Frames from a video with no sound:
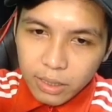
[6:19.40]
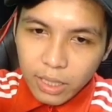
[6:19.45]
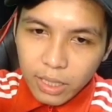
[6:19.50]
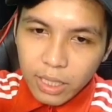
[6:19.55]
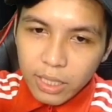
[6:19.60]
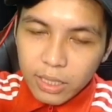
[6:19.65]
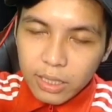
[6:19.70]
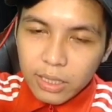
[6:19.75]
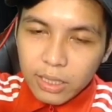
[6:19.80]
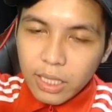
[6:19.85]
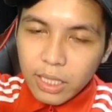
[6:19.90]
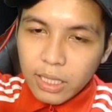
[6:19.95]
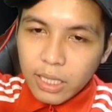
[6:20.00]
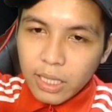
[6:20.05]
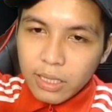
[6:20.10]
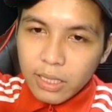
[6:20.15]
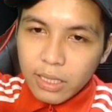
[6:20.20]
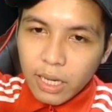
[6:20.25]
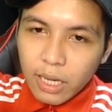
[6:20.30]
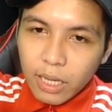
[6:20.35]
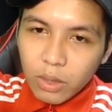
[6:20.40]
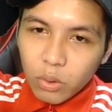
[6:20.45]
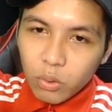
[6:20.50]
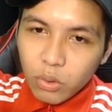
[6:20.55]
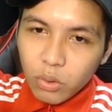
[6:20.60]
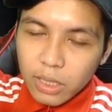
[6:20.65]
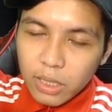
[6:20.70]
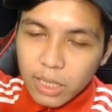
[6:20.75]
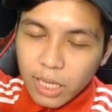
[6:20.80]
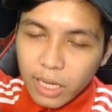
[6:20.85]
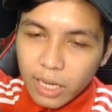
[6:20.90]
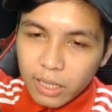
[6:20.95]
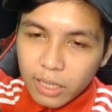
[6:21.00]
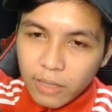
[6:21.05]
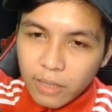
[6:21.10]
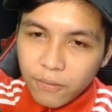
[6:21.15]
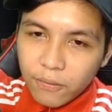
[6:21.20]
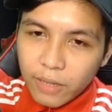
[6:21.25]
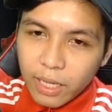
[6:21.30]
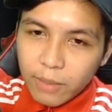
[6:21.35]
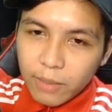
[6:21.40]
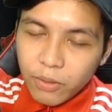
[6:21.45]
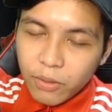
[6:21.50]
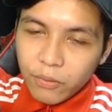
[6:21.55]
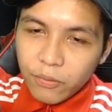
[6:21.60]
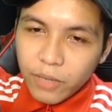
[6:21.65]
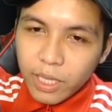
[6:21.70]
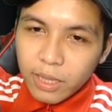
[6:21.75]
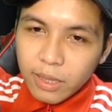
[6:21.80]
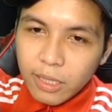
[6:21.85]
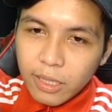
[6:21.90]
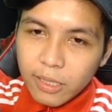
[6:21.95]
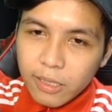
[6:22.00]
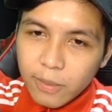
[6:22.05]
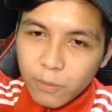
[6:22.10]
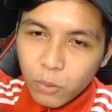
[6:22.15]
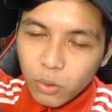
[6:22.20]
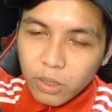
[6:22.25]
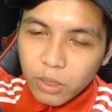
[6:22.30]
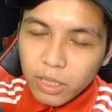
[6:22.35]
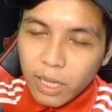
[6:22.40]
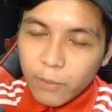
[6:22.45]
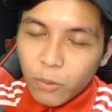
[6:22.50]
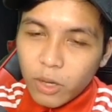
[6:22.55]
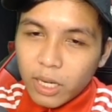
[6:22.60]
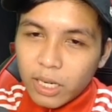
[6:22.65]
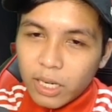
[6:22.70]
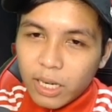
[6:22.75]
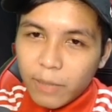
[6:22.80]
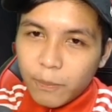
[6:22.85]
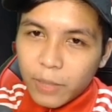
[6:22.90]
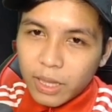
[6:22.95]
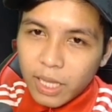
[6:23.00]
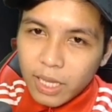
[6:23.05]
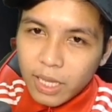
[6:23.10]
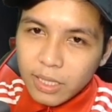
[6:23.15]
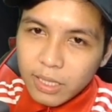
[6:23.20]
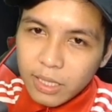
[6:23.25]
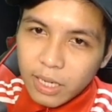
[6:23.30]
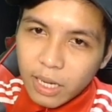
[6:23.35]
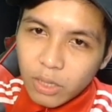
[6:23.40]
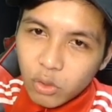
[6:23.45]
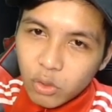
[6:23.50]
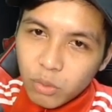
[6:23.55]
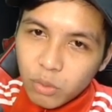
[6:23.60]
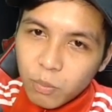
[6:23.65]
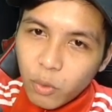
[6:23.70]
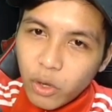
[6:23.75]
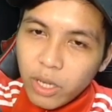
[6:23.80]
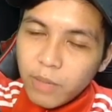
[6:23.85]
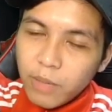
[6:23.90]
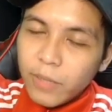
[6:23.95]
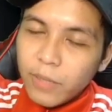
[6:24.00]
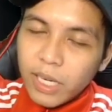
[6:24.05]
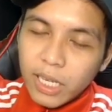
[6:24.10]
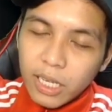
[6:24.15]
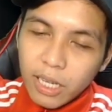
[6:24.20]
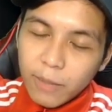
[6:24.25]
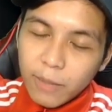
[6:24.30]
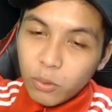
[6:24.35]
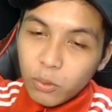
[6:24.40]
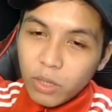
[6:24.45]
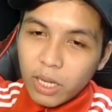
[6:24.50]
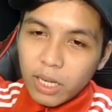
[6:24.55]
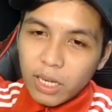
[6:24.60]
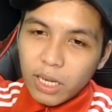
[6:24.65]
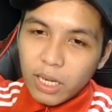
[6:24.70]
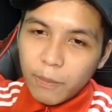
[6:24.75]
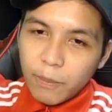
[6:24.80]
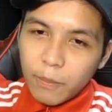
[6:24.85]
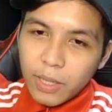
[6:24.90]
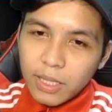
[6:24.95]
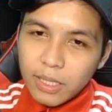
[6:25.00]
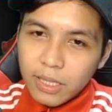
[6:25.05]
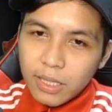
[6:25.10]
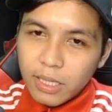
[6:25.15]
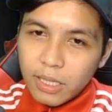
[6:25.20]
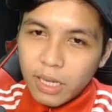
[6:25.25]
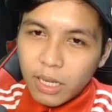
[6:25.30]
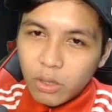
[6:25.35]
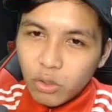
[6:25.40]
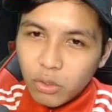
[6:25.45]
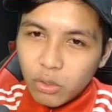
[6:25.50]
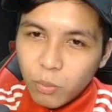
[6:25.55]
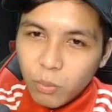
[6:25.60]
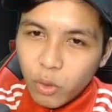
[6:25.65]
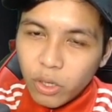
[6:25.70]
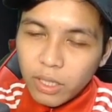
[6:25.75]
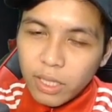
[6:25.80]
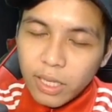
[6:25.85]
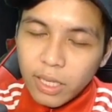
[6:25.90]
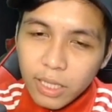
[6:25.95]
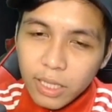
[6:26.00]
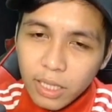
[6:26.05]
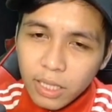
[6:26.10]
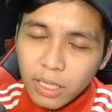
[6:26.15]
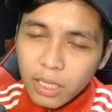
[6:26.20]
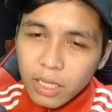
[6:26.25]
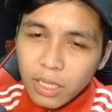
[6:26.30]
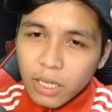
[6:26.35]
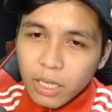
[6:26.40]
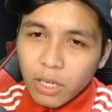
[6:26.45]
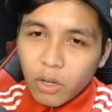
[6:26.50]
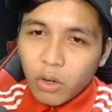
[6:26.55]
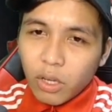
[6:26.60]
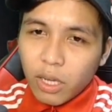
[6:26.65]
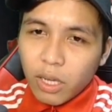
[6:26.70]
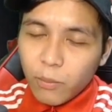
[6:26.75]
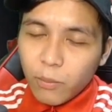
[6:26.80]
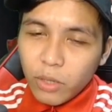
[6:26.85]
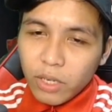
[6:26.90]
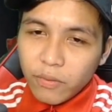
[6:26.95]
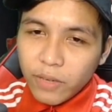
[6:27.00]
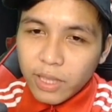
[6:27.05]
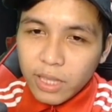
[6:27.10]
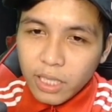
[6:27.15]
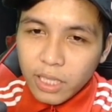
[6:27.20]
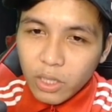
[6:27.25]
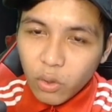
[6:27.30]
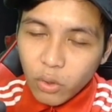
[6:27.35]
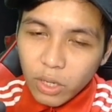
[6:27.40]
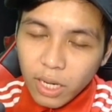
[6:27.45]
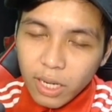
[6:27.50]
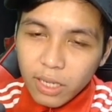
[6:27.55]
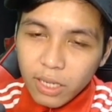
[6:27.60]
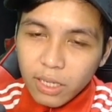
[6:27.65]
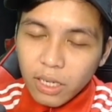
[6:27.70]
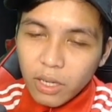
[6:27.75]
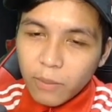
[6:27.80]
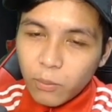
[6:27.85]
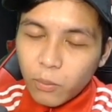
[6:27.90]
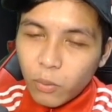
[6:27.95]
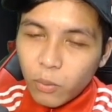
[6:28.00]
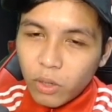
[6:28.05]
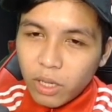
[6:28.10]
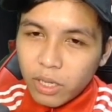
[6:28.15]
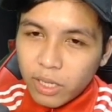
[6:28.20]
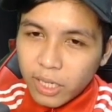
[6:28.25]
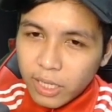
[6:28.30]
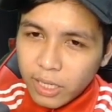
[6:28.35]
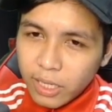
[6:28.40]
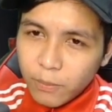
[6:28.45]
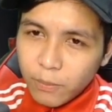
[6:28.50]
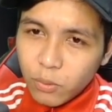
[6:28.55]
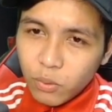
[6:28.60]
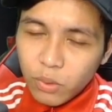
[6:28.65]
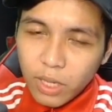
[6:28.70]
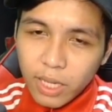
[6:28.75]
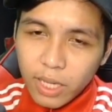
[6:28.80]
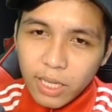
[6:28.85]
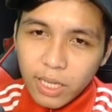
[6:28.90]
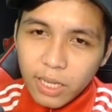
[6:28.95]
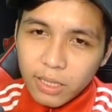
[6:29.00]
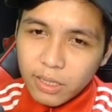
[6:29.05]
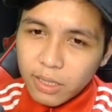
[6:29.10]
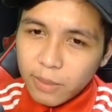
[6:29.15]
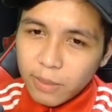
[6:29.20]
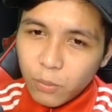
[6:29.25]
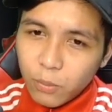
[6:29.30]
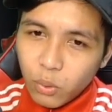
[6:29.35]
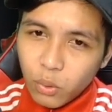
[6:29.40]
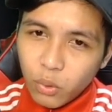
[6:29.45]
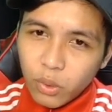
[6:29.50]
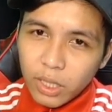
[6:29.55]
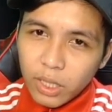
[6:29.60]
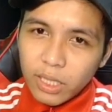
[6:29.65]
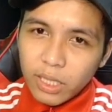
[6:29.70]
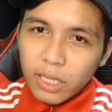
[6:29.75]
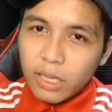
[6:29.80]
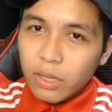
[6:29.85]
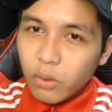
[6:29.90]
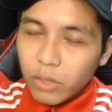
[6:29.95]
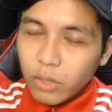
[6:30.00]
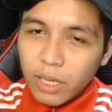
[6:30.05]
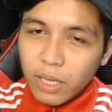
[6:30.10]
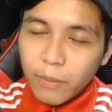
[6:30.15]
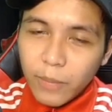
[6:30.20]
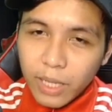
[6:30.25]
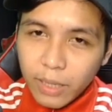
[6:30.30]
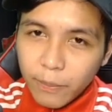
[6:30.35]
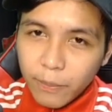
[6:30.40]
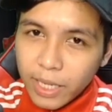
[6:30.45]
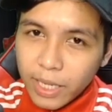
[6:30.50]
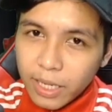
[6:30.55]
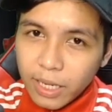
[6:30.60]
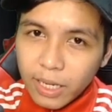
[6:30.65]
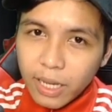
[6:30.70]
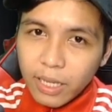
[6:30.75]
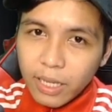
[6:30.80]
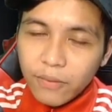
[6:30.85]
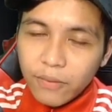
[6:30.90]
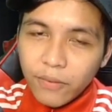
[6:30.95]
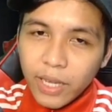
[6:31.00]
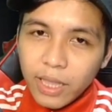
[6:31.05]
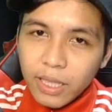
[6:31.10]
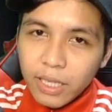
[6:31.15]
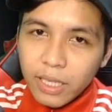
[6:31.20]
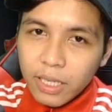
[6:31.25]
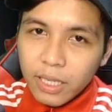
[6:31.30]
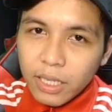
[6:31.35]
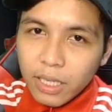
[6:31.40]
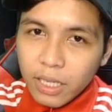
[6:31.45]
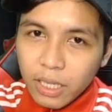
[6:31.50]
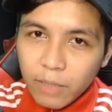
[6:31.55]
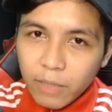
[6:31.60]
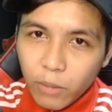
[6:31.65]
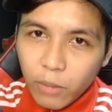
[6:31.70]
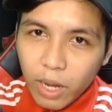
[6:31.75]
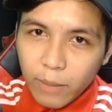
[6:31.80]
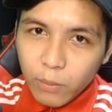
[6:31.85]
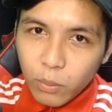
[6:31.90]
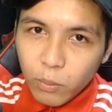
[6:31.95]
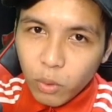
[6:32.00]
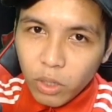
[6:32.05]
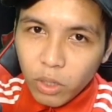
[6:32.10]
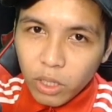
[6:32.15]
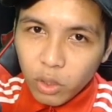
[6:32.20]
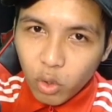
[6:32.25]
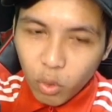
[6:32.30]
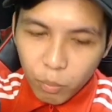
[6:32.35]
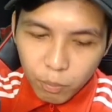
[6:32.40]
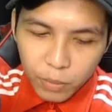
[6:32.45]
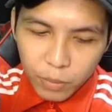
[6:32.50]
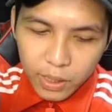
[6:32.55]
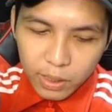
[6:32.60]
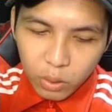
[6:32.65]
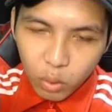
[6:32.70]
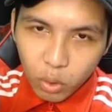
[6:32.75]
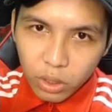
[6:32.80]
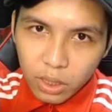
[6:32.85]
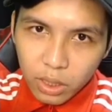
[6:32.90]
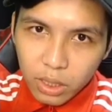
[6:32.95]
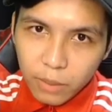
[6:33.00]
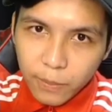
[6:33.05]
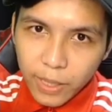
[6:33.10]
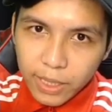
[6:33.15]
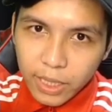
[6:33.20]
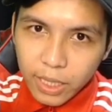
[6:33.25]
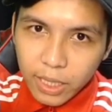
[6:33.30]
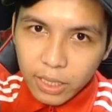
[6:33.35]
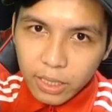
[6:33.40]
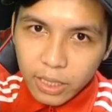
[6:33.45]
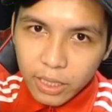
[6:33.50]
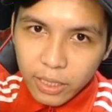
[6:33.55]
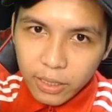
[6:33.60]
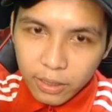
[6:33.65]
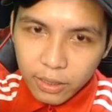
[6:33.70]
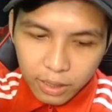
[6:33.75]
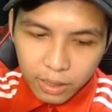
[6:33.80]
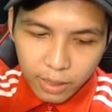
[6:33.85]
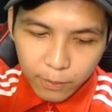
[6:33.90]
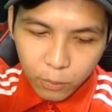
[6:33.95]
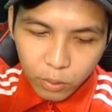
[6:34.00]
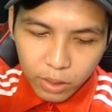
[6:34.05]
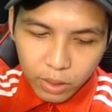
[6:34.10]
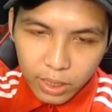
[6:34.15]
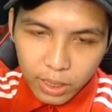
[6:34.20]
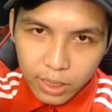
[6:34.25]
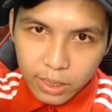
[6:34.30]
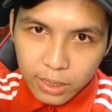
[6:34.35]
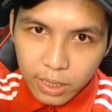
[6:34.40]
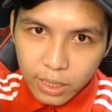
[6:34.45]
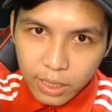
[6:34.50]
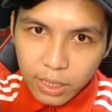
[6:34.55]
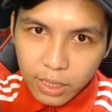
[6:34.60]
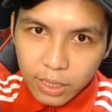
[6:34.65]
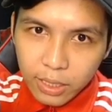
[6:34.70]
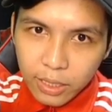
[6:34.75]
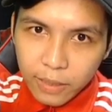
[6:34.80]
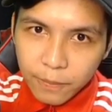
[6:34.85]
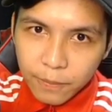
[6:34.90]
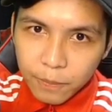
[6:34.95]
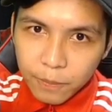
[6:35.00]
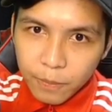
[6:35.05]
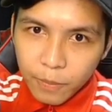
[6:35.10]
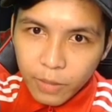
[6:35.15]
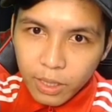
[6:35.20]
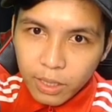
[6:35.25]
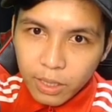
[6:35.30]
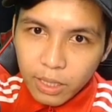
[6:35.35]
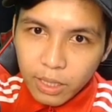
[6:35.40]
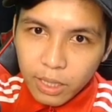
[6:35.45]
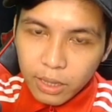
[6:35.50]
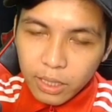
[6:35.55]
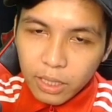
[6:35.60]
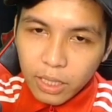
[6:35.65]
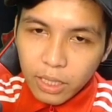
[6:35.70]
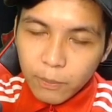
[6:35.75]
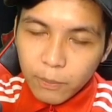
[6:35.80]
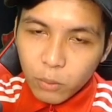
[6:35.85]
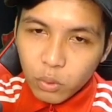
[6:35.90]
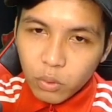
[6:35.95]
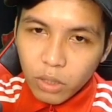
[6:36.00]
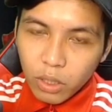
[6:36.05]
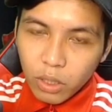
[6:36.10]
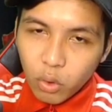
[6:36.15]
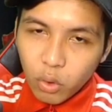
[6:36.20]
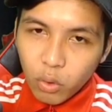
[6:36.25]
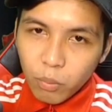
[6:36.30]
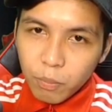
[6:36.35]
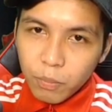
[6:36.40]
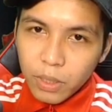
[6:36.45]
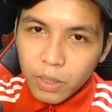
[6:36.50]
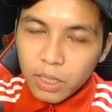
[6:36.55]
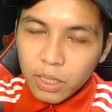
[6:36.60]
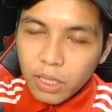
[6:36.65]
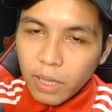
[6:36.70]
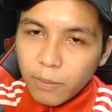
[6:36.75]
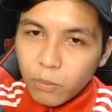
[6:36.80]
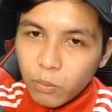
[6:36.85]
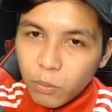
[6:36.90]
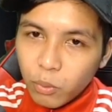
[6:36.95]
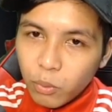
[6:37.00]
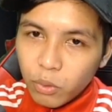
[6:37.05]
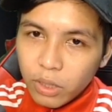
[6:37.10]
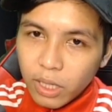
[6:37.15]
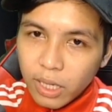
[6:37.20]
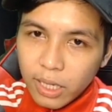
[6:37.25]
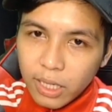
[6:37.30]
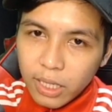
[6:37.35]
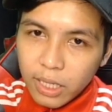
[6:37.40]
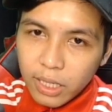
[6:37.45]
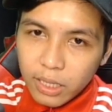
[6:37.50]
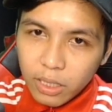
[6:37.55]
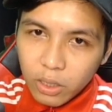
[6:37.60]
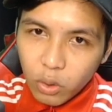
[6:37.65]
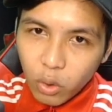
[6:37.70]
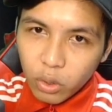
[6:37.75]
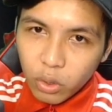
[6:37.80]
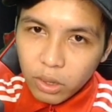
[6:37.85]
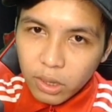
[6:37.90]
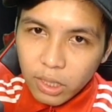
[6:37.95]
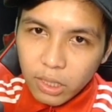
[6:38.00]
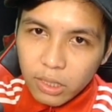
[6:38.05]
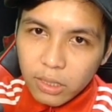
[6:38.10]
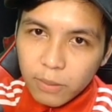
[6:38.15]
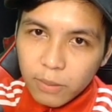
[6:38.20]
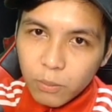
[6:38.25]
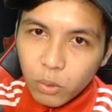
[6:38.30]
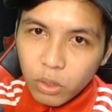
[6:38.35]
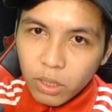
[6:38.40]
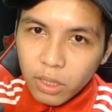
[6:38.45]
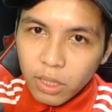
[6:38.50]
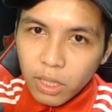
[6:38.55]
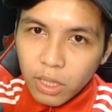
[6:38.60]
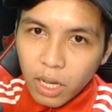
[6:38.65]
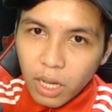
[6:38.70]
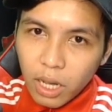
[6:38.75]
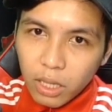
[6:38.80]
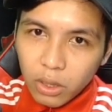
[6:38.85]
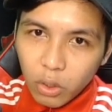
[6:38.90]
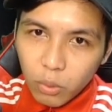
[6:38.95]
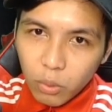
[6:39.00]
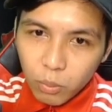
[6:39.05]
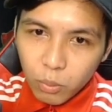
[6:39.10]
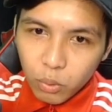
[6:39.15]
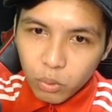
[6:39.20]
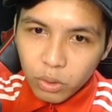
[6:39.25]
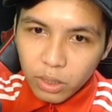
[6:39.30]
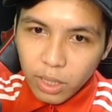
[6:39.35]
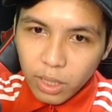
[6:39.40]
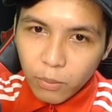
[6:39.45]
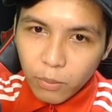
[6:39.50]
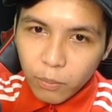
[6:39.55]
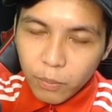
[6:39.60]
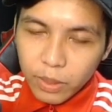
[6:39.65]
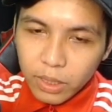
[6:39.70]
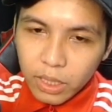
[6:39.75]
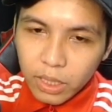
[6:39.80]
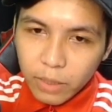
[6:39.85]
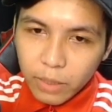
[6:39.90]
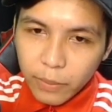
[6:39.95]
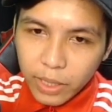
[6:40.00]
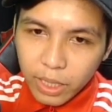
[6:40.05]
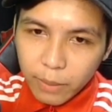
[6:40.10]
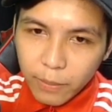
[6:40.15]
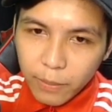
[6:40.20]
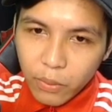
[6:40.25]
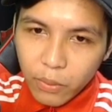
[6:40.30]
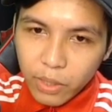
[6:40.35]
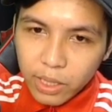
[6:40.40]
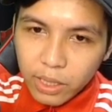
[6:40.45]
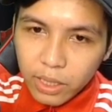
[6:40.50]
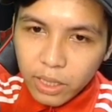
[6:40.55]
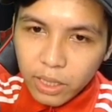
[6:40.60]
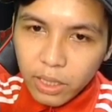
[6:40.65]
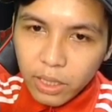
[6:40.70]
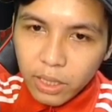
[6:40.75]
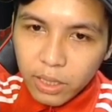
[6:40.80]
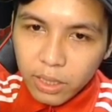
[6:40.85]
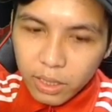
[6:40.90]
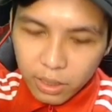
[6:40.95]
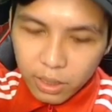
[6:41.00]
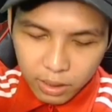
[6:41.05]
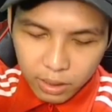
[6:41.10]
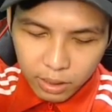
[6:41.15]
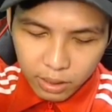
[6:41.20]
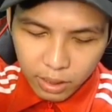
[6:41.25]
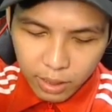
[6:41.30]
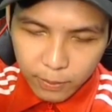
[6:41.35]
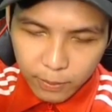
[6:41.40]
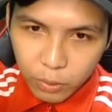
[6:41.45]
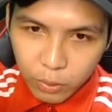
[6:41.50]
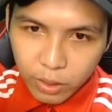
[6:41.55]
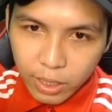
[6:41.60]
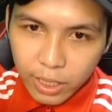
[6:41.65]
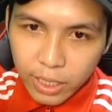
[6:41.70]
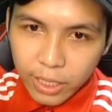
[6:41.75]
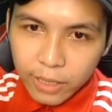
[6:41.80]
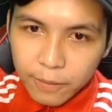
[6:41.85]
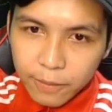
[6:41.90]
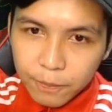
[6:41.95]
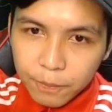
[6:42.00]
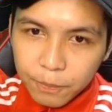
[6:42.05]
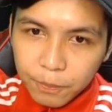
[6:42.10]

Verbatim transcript: Klik sehingga 100 dan aktifkan VPN tersebut, kamu akan dapatlah 100 poin, mereka pun akan dapat 100 poin. Jadi, kalau kamu invite tiga orang, kamu boleh redeem sudah yang 10 ringgit. Oke, bagaimana nak invite? Kamu boleh copy code di bagian ini, kamu klik saja nih nanti kamu sudah copy kamu punya link code tersebut ataupun kamu pergi di bagian bawah nih kamu klik